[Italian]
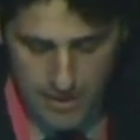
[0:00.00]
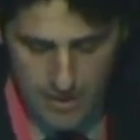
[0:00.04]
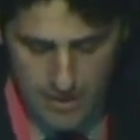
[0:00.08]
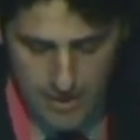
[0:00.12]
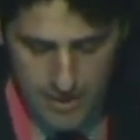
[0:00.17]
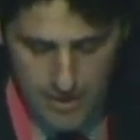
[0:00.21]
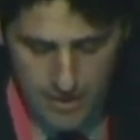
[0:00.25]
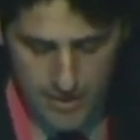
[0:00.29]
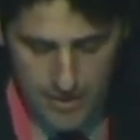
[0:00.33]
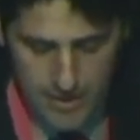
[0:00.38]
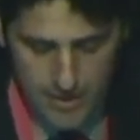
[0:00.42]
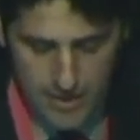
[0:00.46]

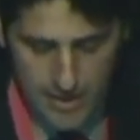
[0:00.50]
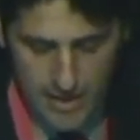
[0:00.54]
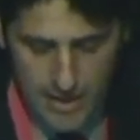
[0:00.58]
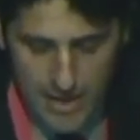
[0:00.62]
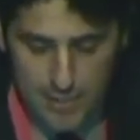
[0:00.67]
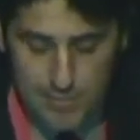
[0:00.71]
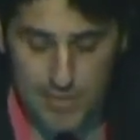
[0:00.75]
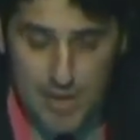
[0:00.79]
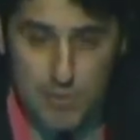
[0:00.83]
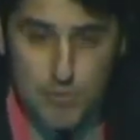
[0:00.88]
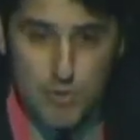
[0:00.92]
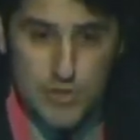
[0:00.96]
Eh,
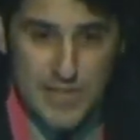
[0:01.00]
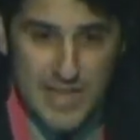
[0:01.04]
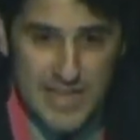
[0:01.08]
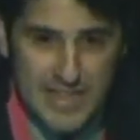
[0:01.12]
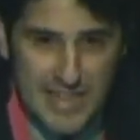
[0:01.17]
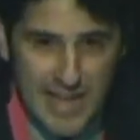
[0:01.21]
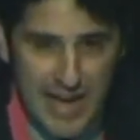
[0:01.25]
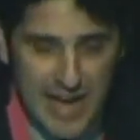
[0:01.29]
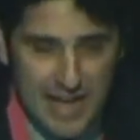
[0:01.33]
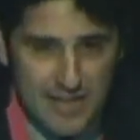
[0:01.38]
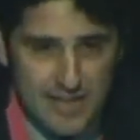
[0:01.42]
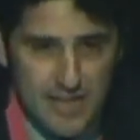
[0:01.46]
abbiamo dei
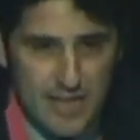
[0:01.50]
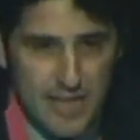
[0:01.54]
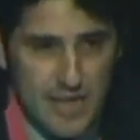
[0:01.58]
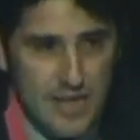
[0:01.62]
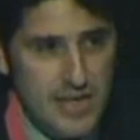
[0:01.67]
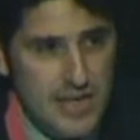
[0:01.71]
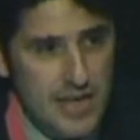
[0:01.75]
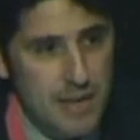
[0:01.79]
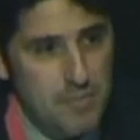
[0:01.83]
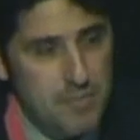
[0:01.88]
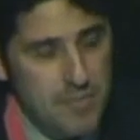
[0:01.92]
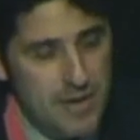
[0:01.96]

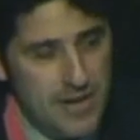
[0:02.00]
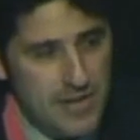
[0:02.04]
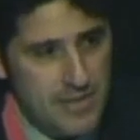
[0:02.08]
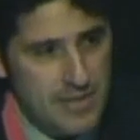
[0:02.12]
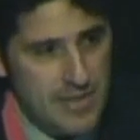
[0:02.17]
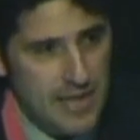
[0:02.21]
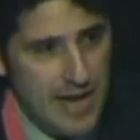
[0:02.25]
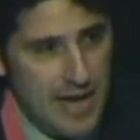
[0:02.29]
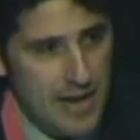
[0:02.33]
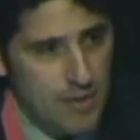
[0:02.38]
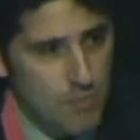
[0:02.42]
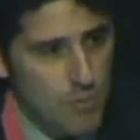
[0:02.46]
dati che
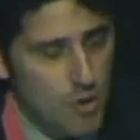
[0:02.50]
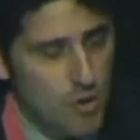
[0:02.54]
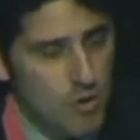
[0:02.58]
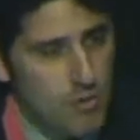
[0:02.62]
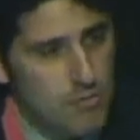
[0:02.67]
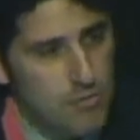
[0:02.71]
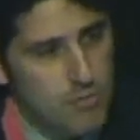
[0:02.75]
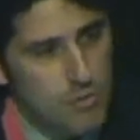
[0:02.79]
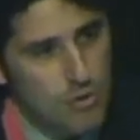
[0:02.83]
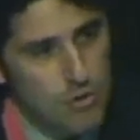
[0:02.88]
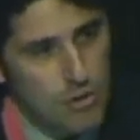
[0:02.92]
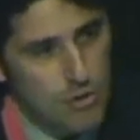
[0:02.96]

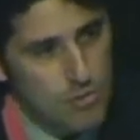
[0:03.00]
prendiamo